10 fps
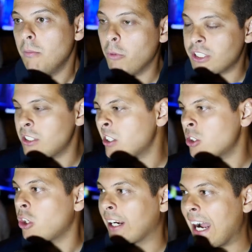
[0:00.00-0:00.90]
muitas
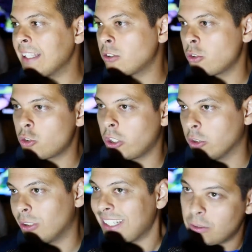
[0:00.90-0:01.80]
dessas jogadas onde o
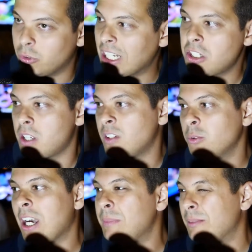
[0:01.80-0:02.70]
jogador tenta mudar de direção
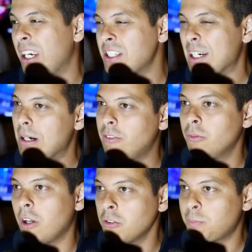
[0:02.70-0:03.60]
muito rapidamente
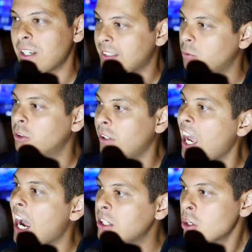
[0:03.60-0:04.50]
acabavam não se parecendo muito
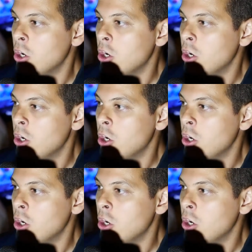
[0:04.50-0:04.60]
reais.